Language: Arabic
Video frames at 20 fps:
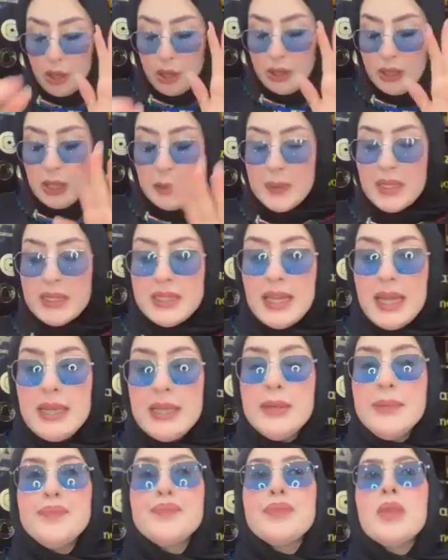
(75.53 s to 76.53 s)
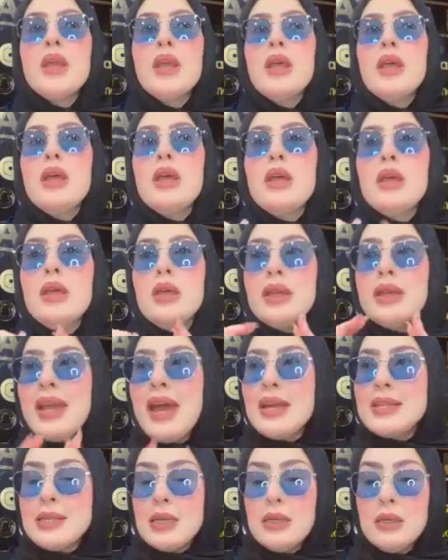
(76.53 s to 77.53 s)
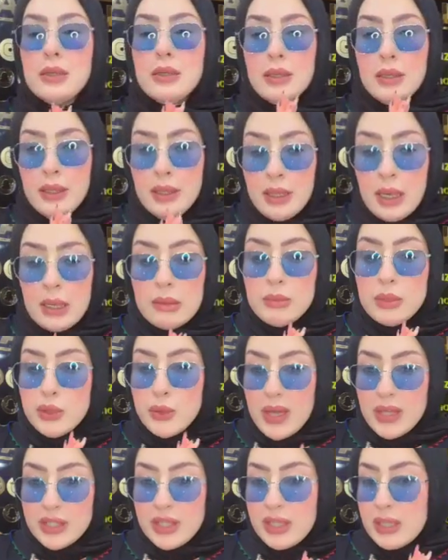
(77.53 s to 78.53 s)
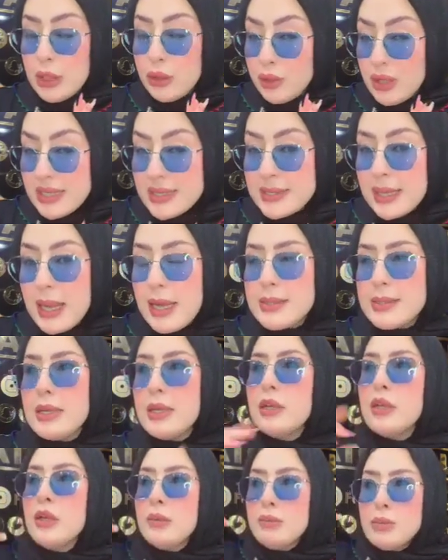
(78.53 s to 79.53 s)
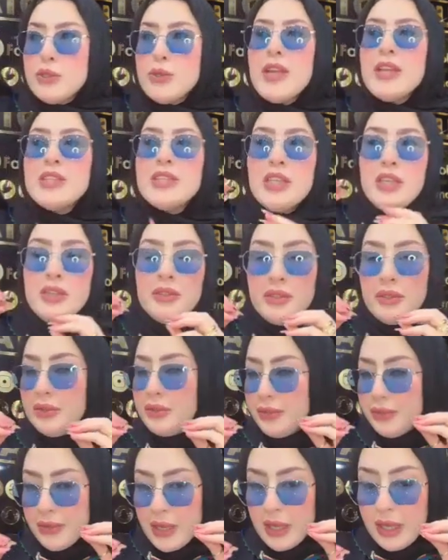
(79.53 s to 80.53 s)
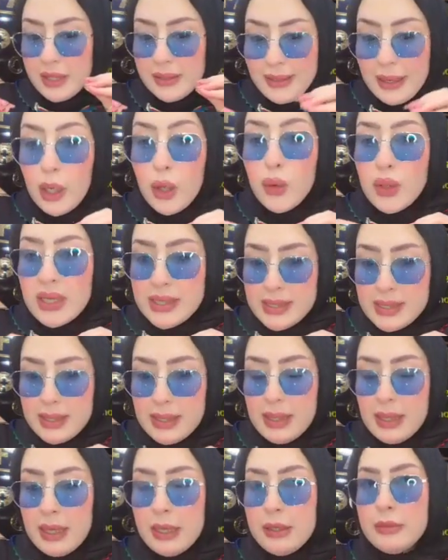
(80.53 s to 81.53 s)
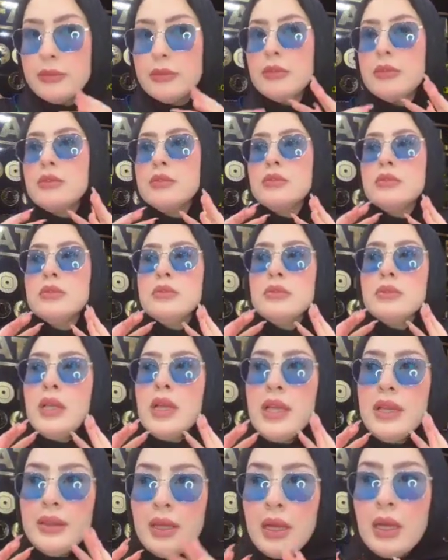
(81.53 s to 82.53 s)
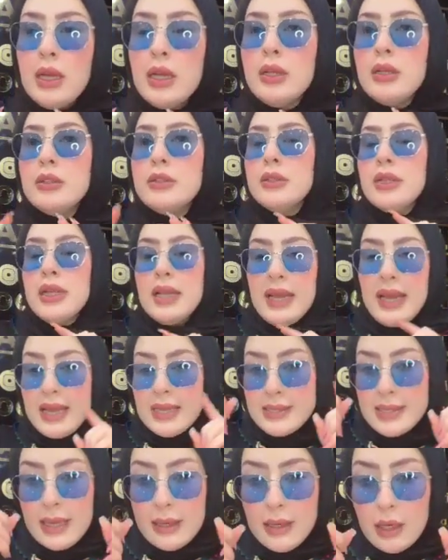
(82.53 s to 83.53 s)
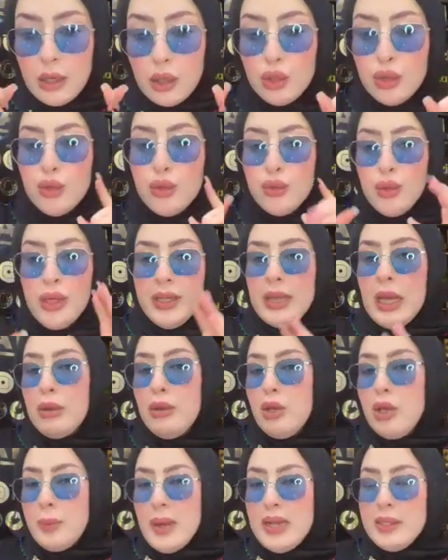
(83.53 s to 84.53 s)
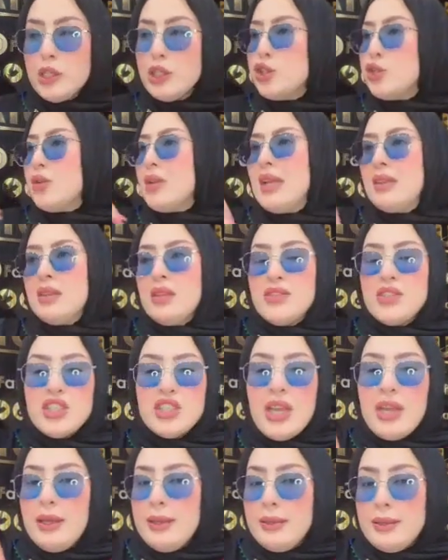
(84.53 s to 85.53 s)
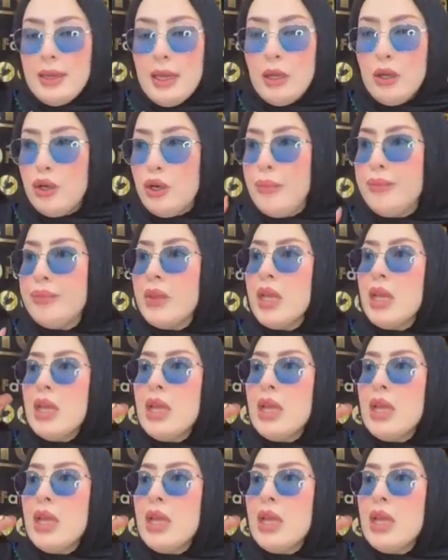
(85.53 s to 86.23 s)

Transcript: اوكي كبيلات ديالي آه كازا حنا متواجدين هادو ناس كازا متواجدين في طريق ولاد زيان حدا الغزاله وحدا يقبال ديال الشكلاط نفس الشارع ديالهم